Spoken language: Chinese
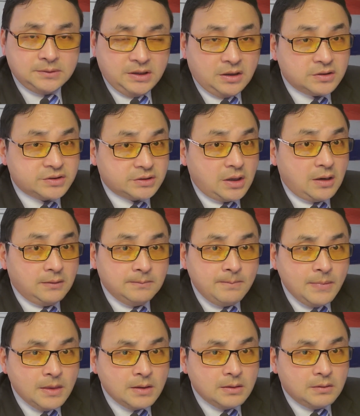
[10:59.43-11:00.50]
你要知道，
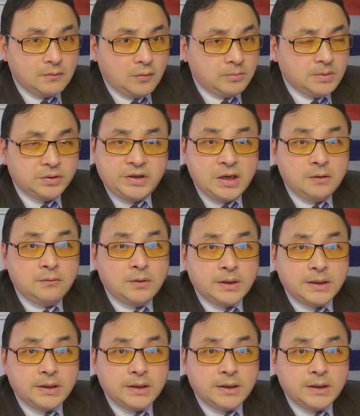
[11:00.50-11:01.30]
我们听过